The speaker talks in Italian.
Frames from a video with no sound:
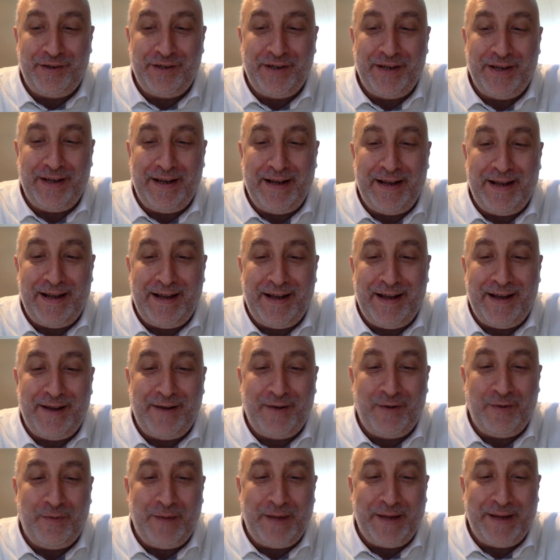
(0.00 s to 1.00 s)
c'è la
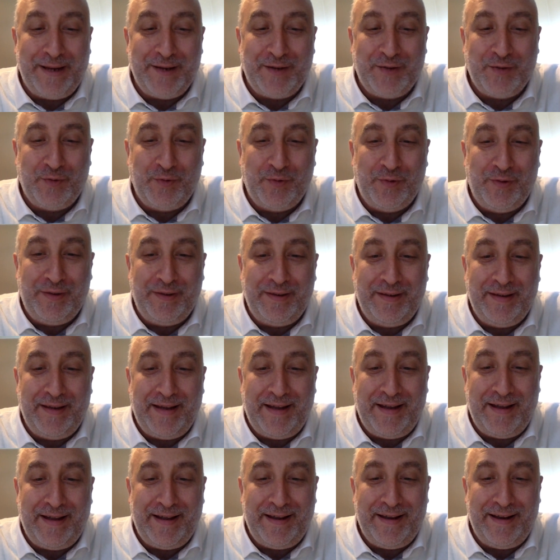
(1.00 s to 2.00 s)
Roma che
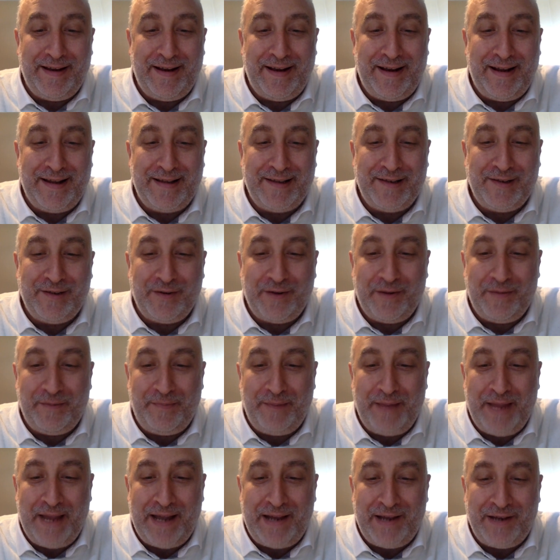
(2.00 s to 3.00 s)
esulta e la Lazio che
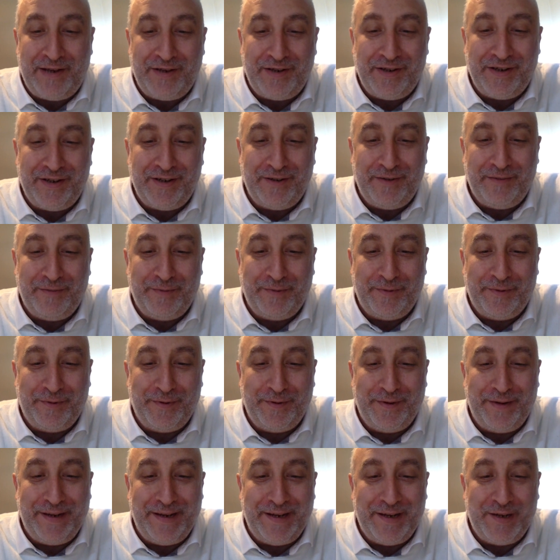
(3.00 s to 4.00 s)
piange
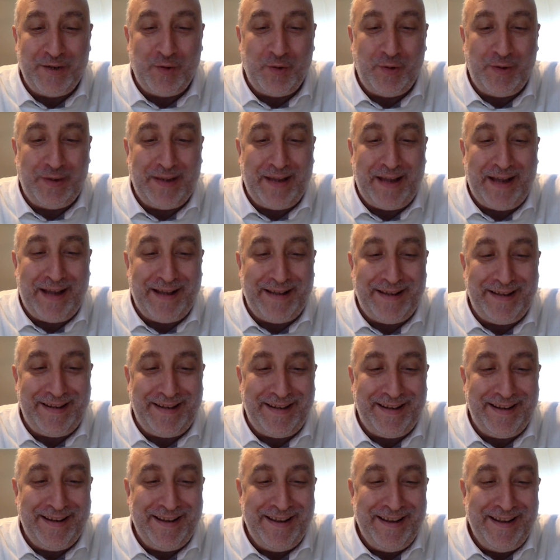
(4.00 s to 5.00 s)
dopo i
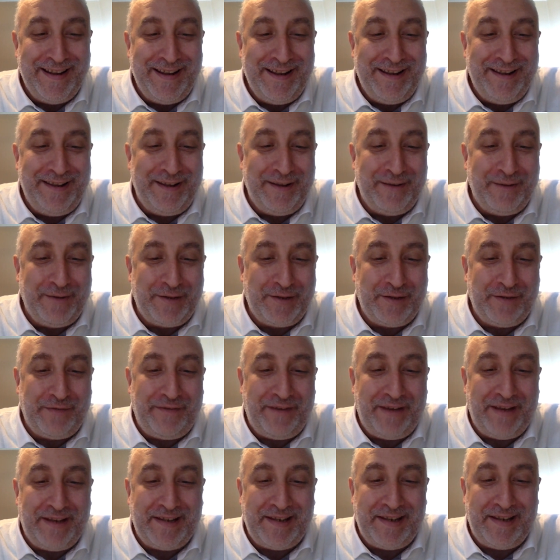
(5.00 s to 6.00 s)
risultati di questo
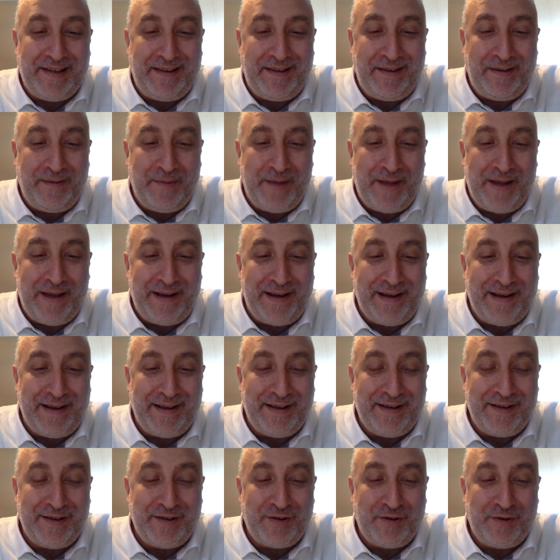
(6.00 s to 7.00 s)
fine
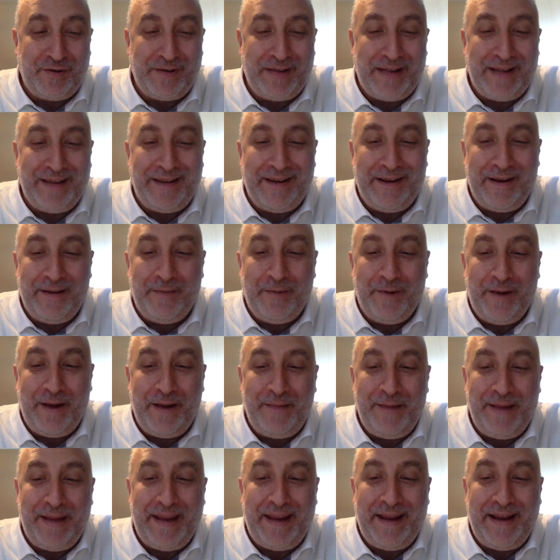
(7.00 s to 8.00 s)
settimana. Sono tante le
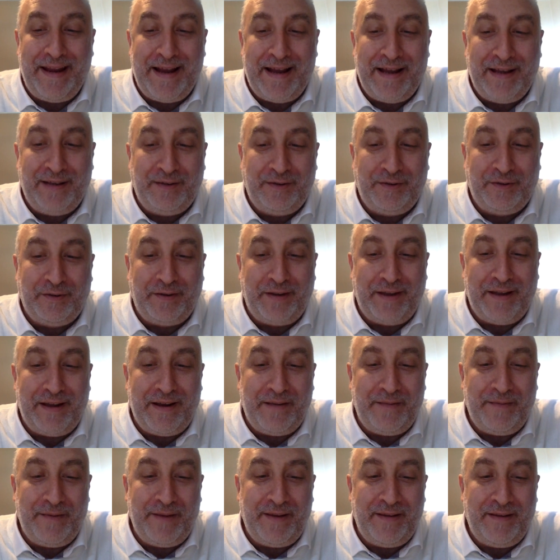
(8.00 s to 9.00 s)
polemiche in atto,
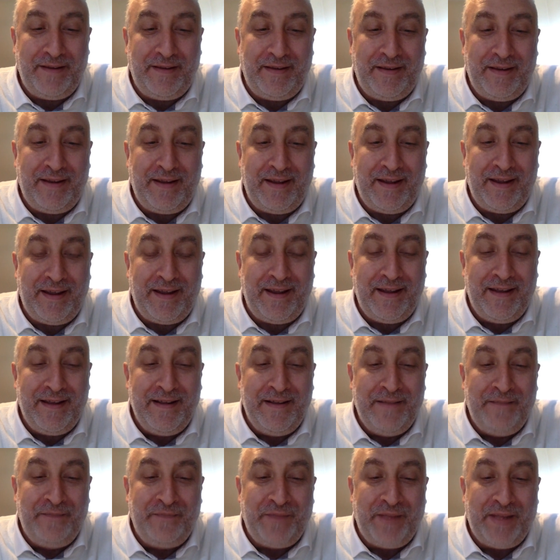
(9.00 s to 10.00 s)
chiaramente
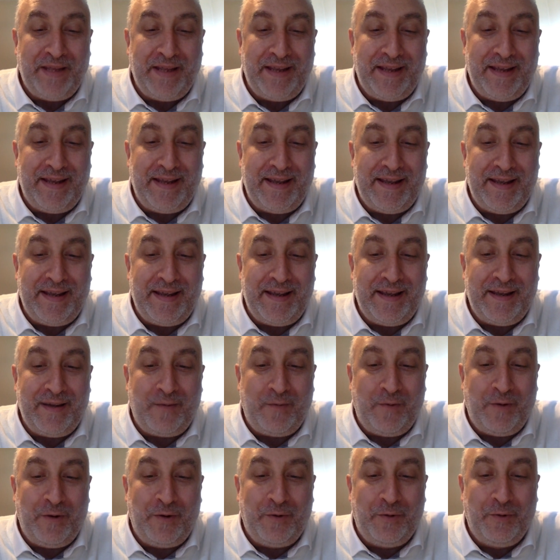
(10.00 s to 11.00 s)

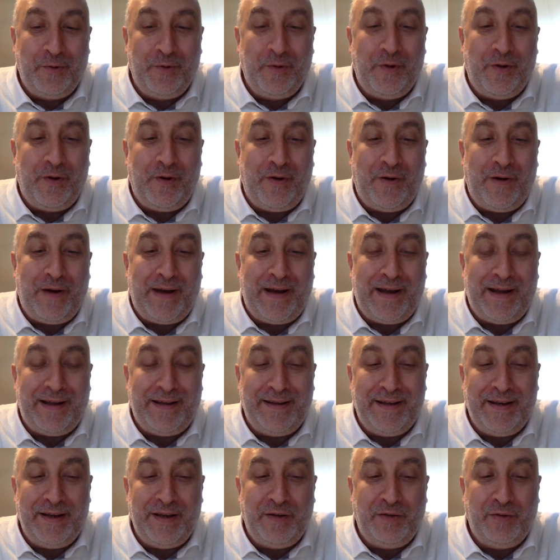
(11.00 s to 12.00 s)
eh, qualcuno ha
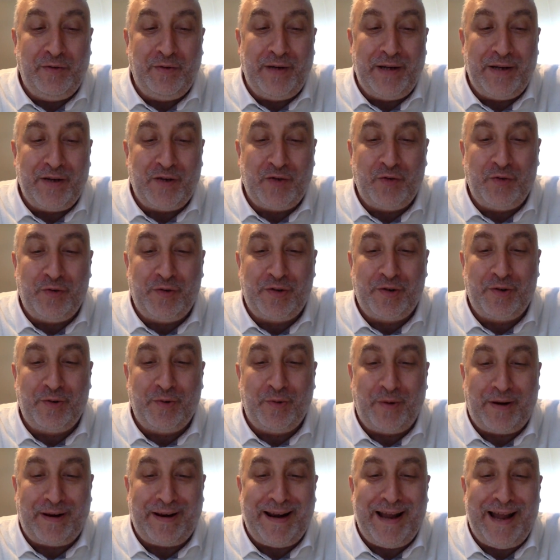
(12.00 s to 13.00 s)
addirittura
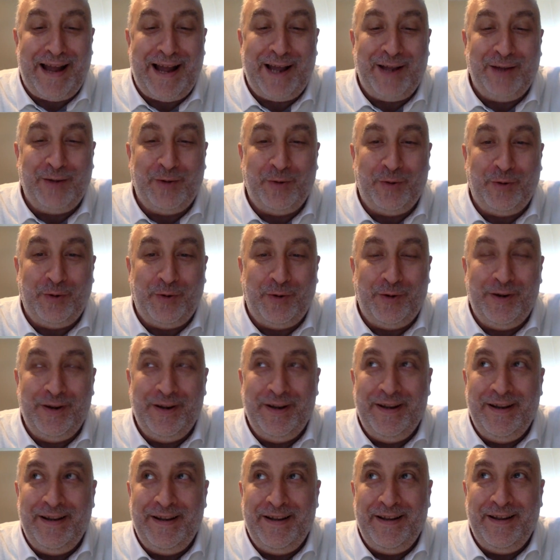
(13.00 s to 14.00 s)
sussurrato
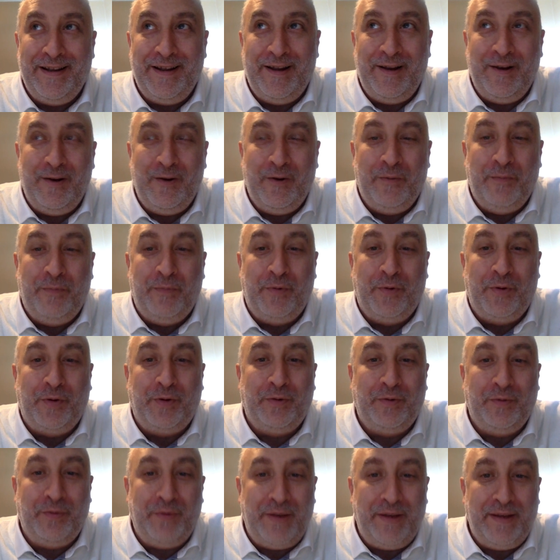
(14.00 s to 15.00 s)
eh,
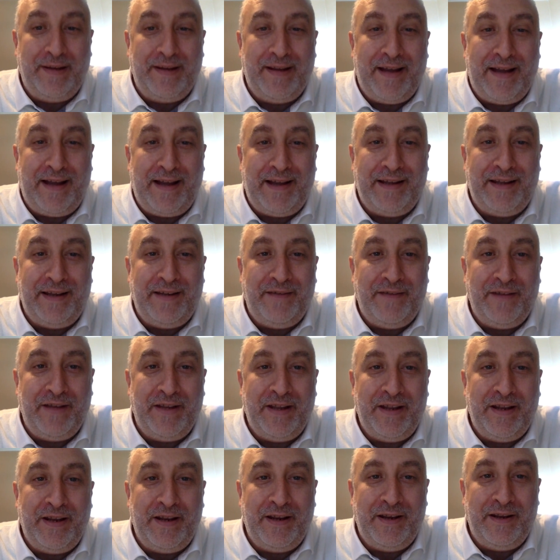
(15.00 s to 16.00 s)
l'opportunità di
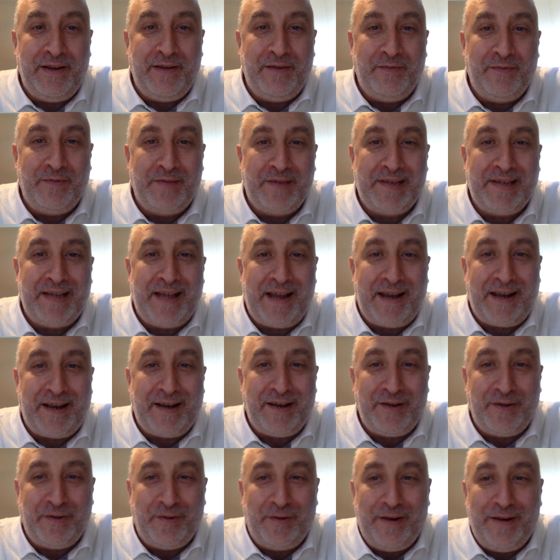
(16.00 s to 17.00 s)
vedere un
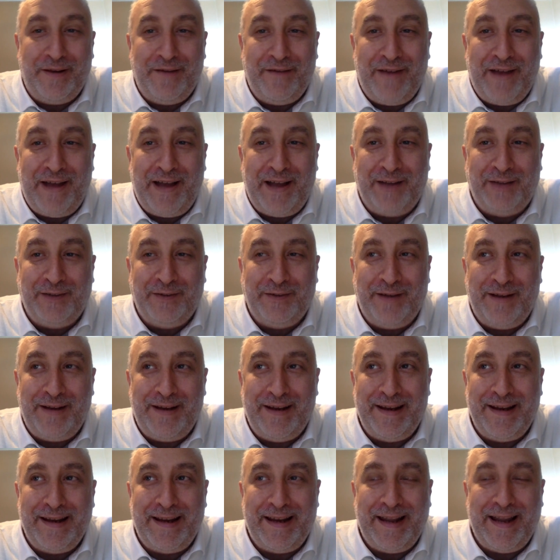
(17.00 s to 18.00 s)
Sarri sollevato
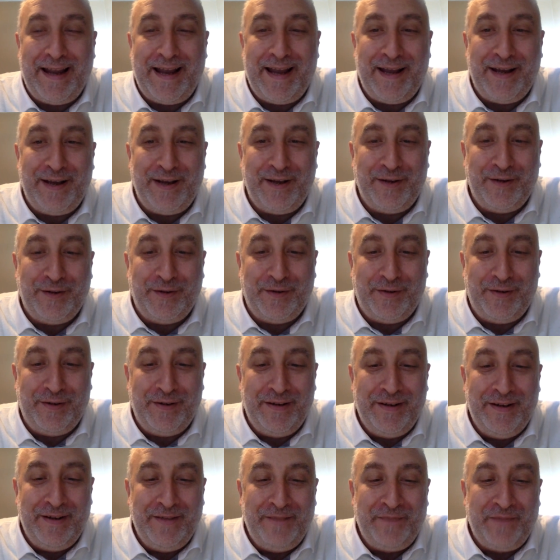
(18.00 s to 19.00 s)

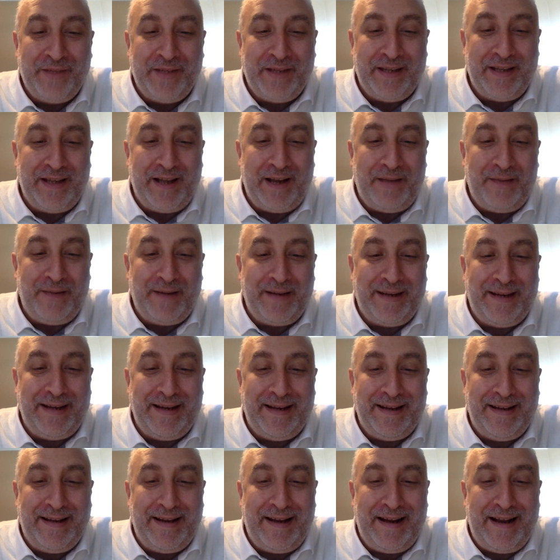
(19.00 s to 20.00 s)
dall'incarico eh, dalla
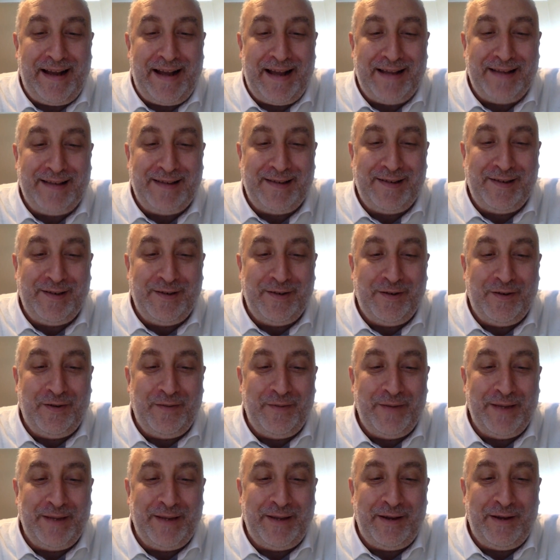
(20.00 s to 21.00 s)
panchina della Lazio,
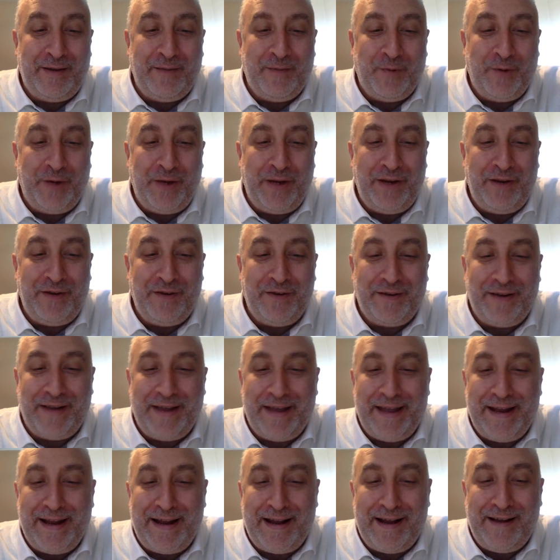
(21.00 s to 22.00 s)
mentre Mourinho
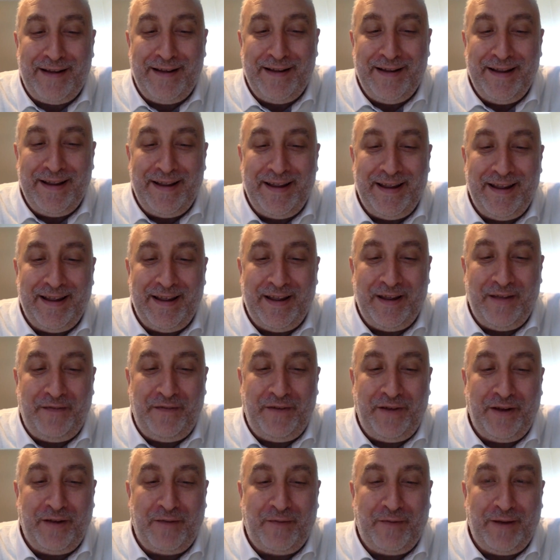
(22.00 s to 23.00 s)
che era eh,
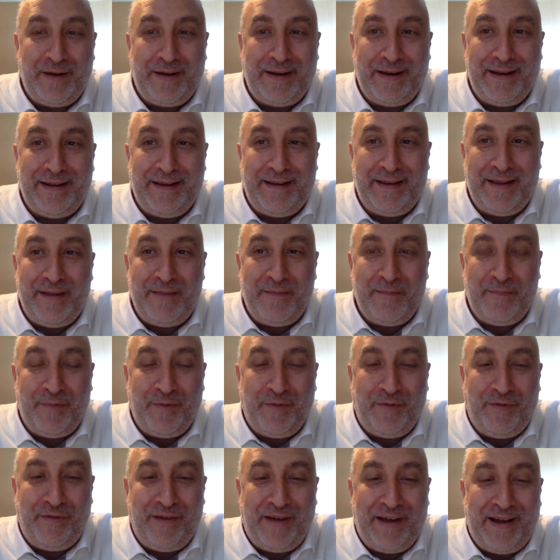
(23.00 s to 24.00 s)
fino a qualche
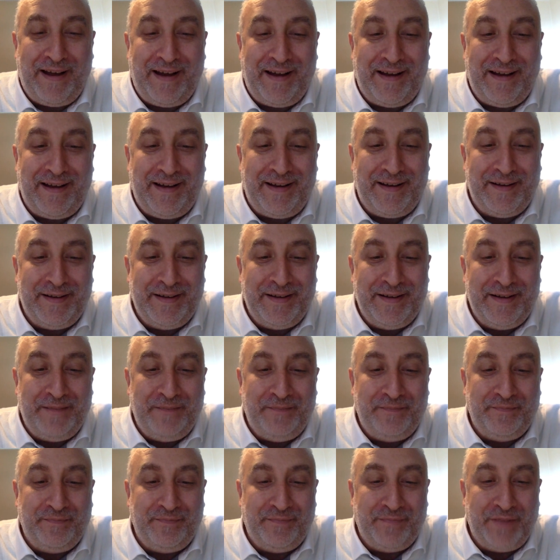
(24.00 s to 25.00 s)
tempo fa
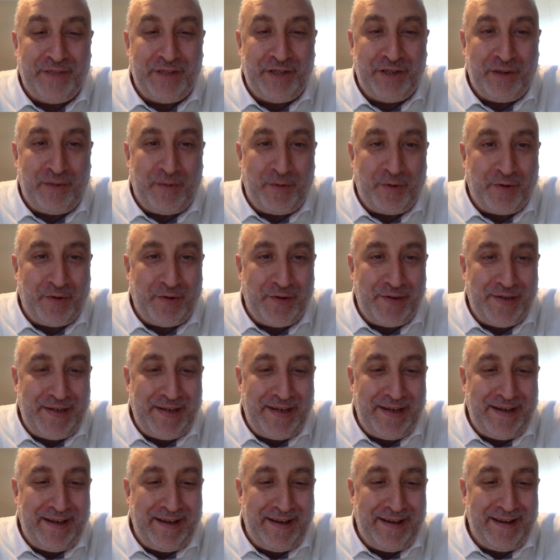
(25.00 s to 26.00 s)
Mm, diciamo
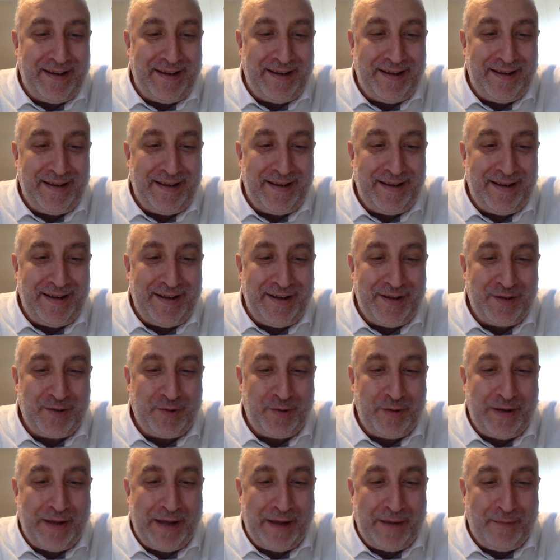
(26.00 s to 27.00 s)
così, eh,
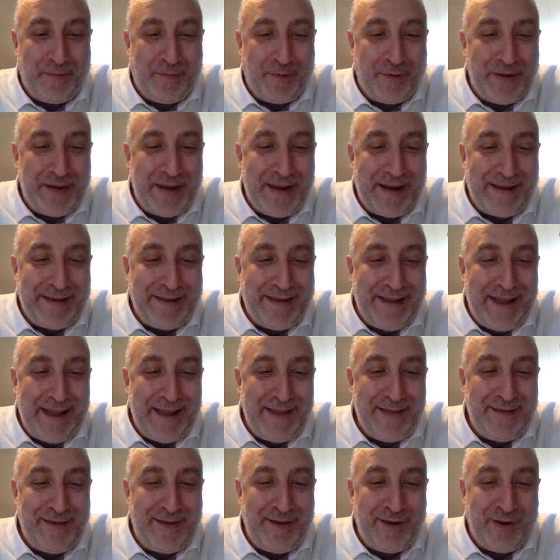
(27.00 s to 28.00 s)
sui carboni
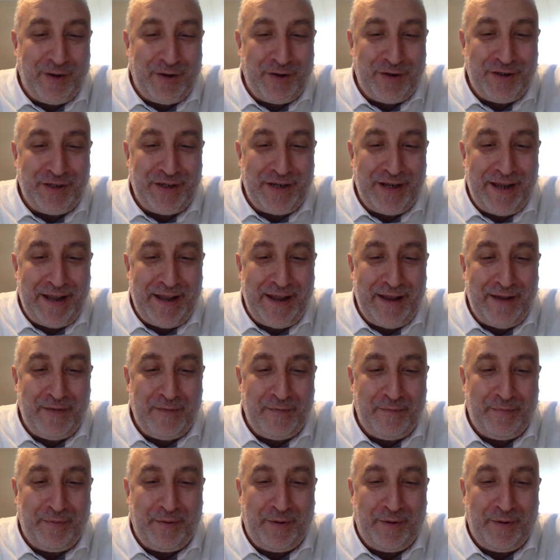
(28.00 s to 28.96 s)
ardenti, oggi è un